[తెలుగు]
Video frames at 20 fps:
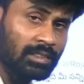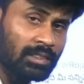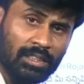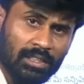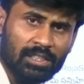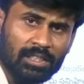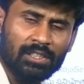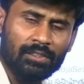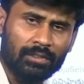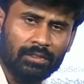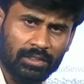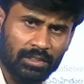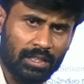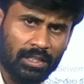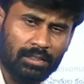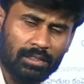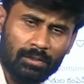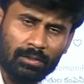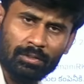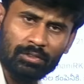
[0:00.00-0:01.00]
నీ జీవిత
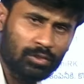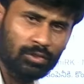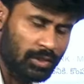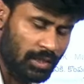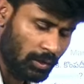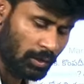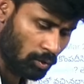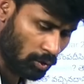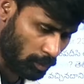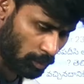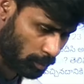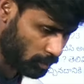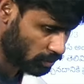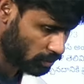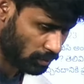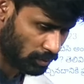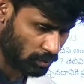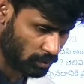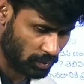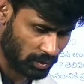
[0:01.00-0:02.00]
చరిత్ర గురించి ఇందాక ఒక
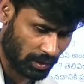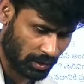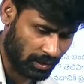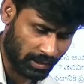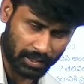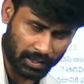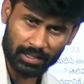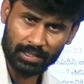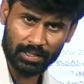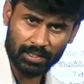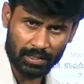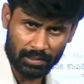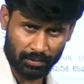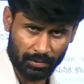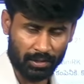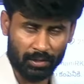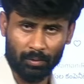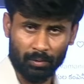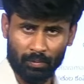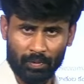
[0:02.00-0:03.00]
పుస్తకం చూసా రిలీజ్
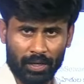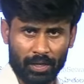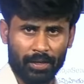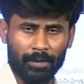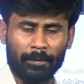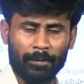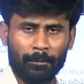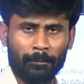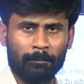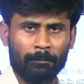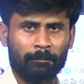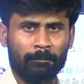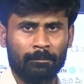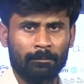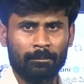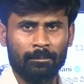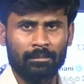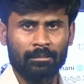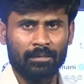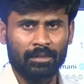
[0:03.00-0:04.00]
చేసావు కదా నువ్వే
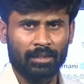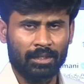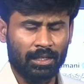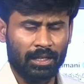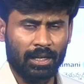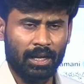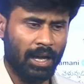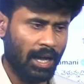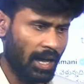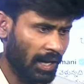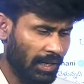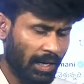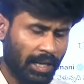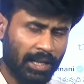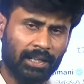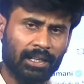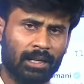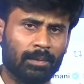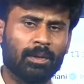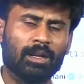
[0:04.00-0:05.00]
ఆ
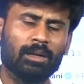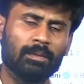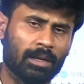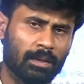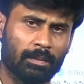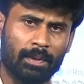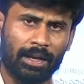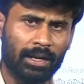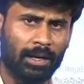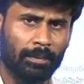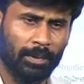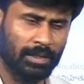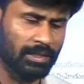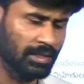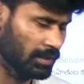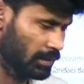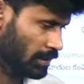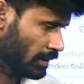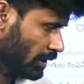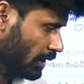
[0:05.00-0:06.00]
కార్యక్రమాలకు మనం బాగా పనిచేస్తాం